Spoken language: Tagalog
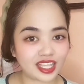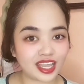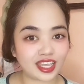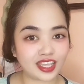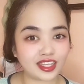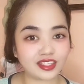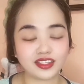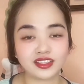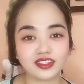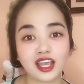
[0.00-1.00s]
I
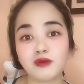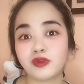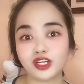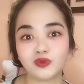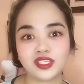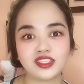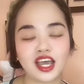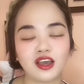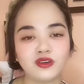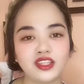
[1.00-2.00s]
nakapag-request
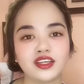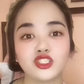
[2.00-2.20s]
na ako ng